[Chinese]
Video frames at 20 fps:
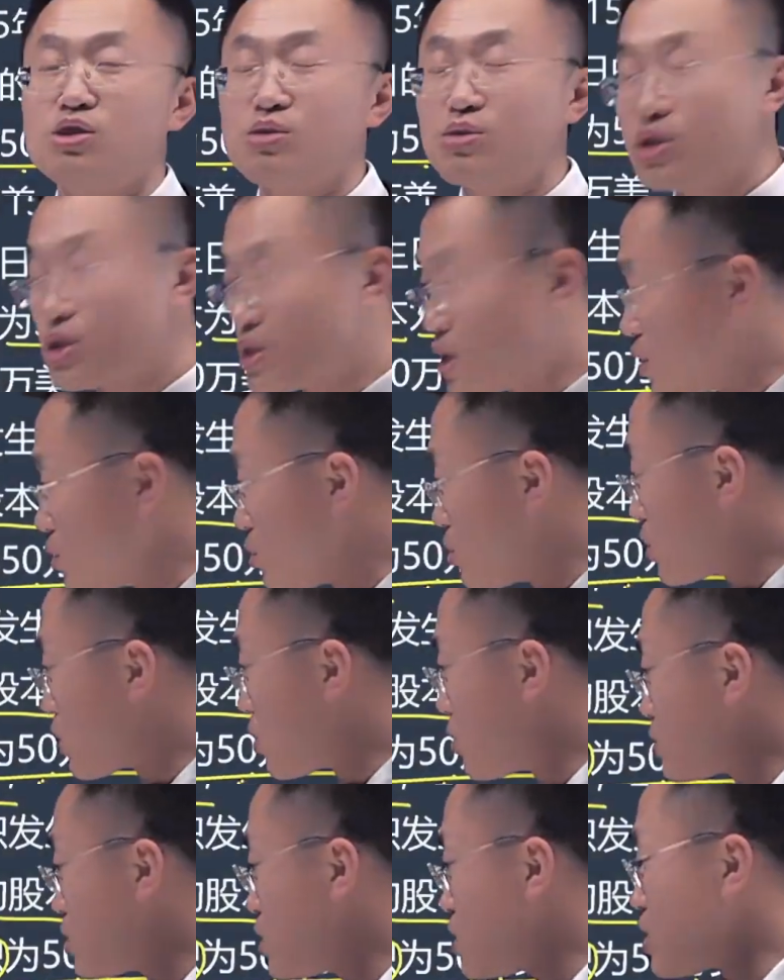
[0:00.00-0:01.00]
就是盈余
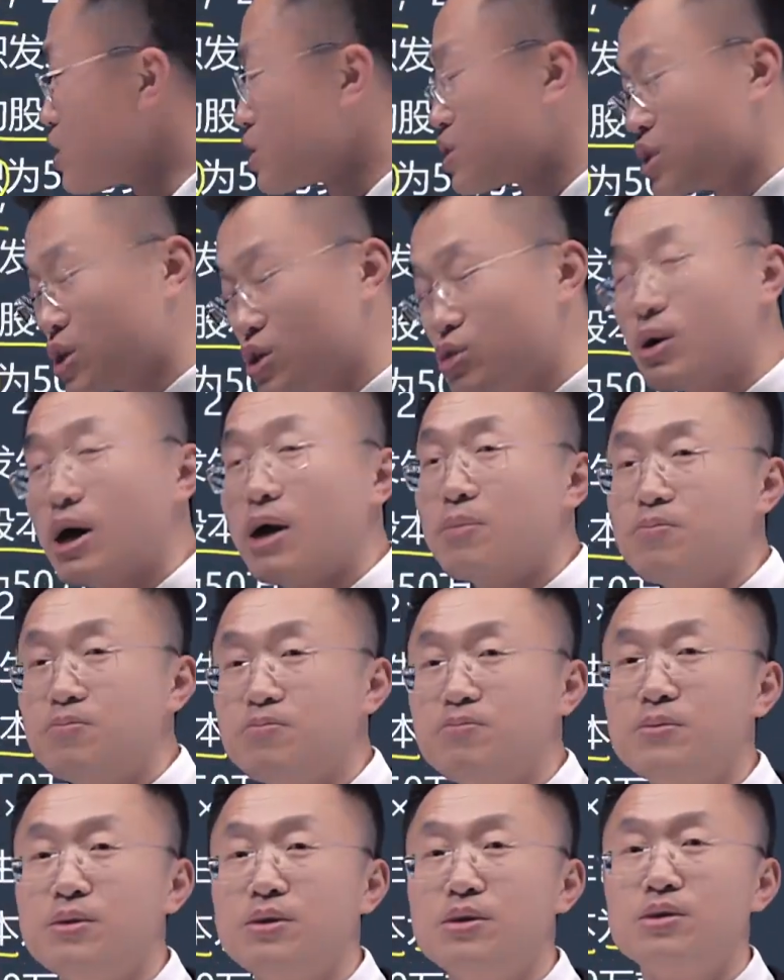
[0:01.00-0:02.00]
公积的折
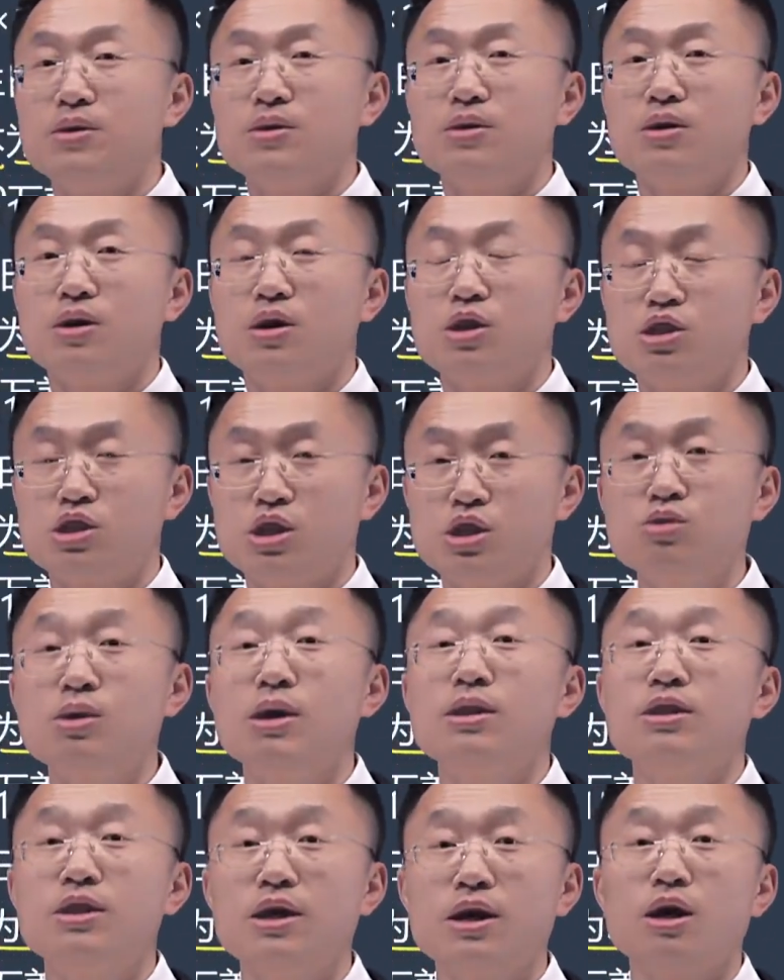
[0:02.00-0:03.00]
算，呃，折
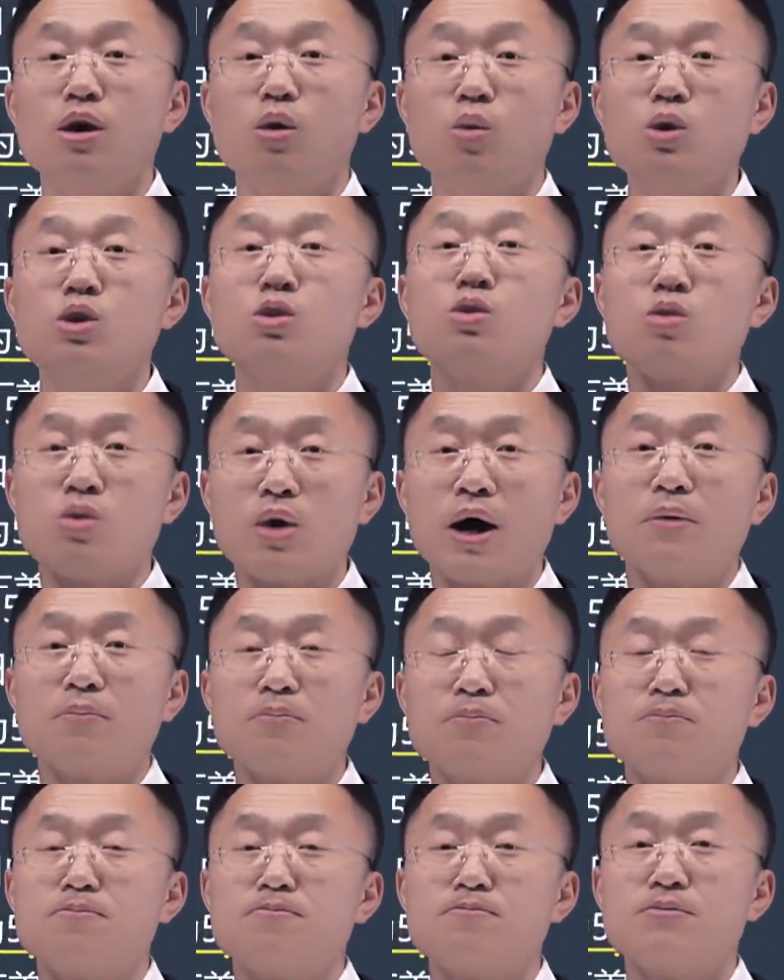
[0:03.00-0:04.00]
算的那个汇率啊，
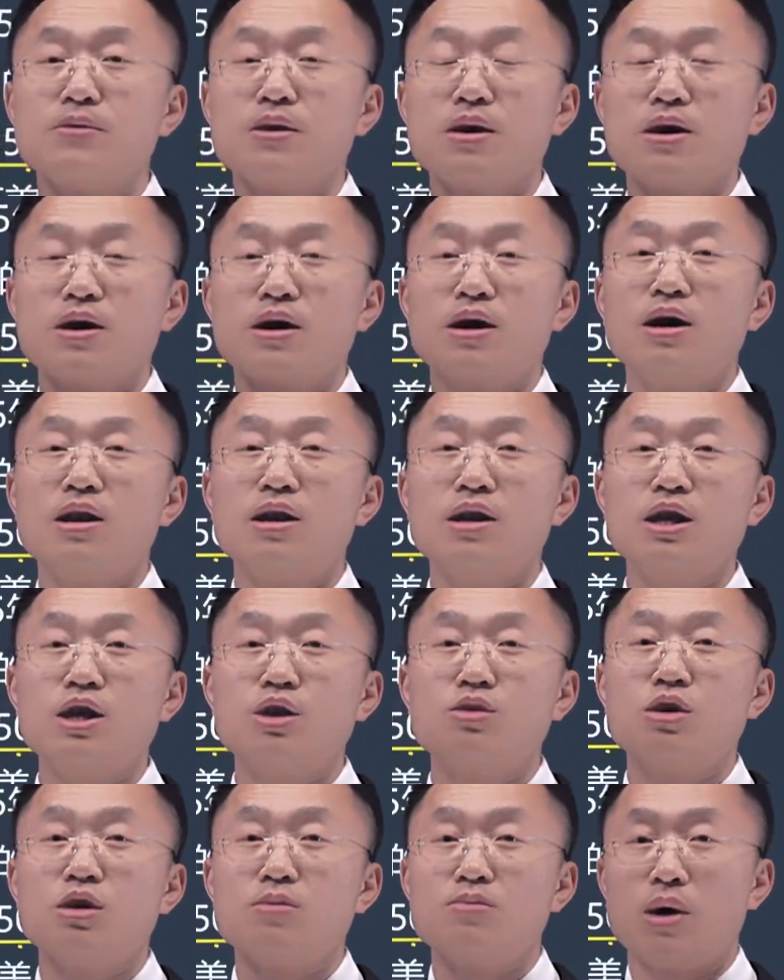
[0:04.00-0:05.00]
跟利
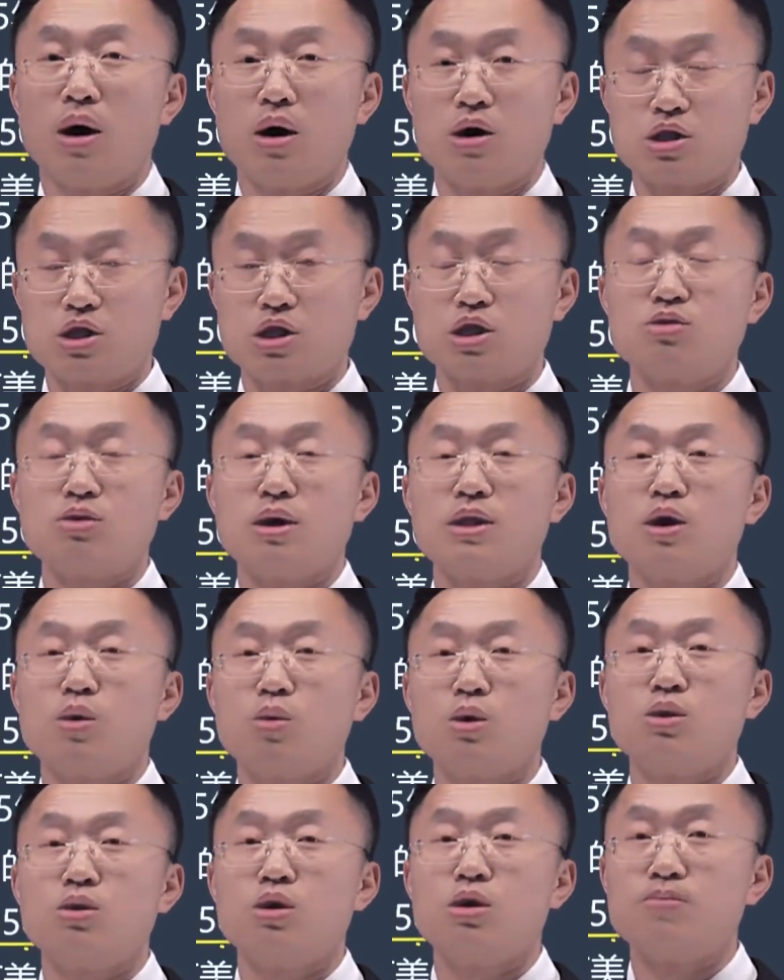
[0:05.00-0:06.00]
润表折算的
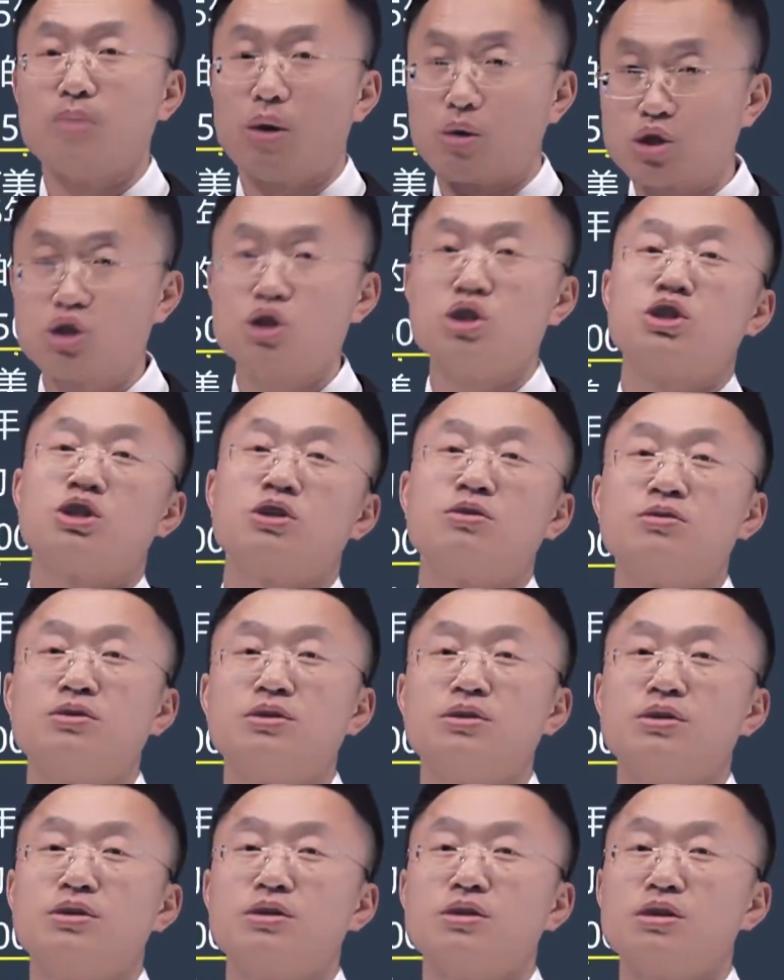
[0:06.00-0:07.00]
汇率保持一致，
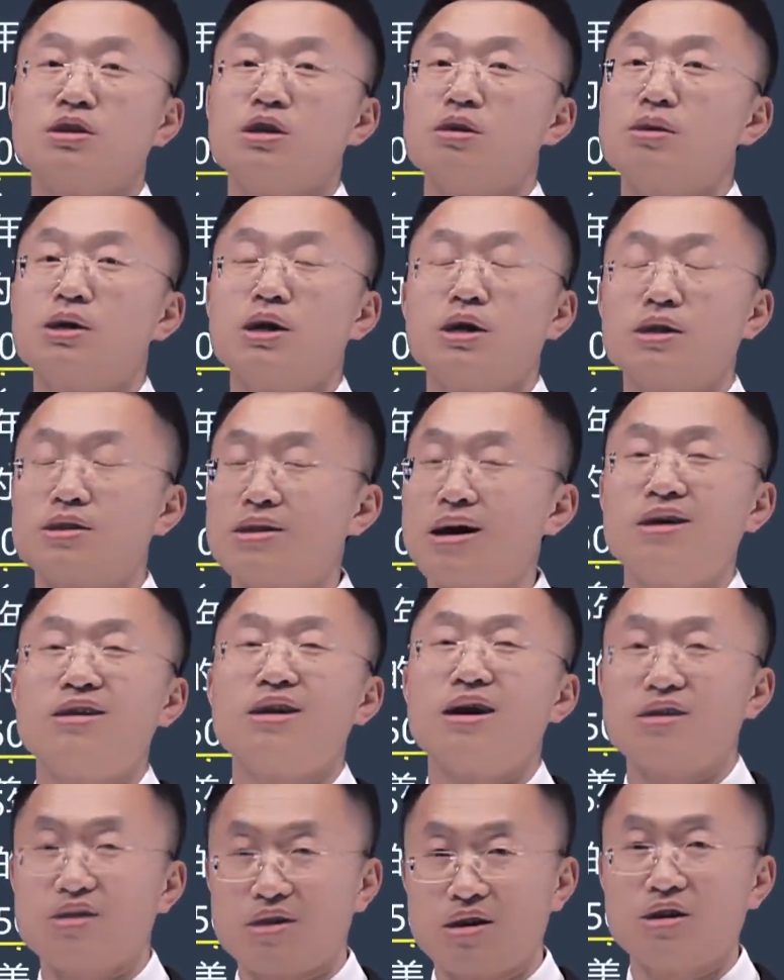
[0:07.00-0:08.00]
可不可以？当
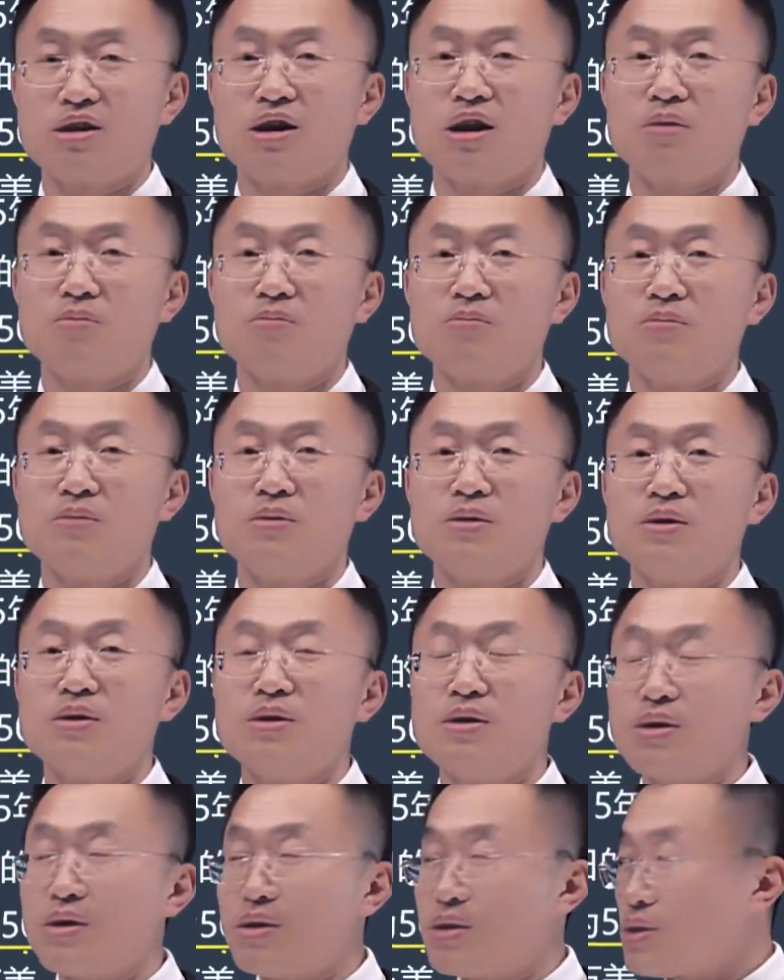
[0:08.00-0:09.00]
然可以了。
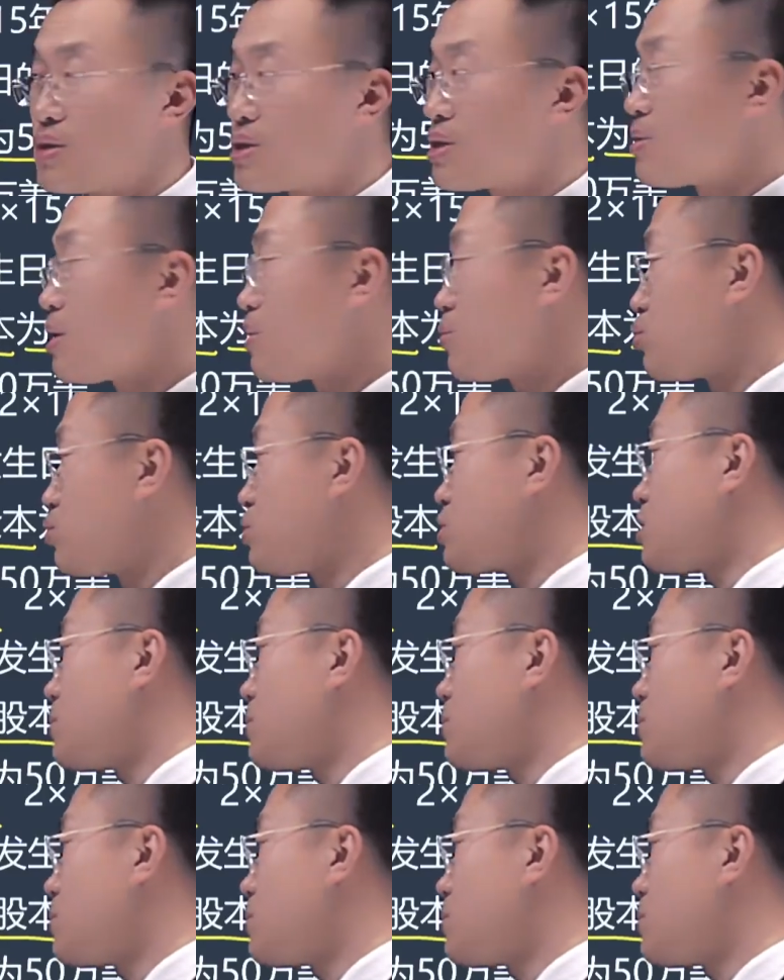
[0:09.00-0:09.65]
那么不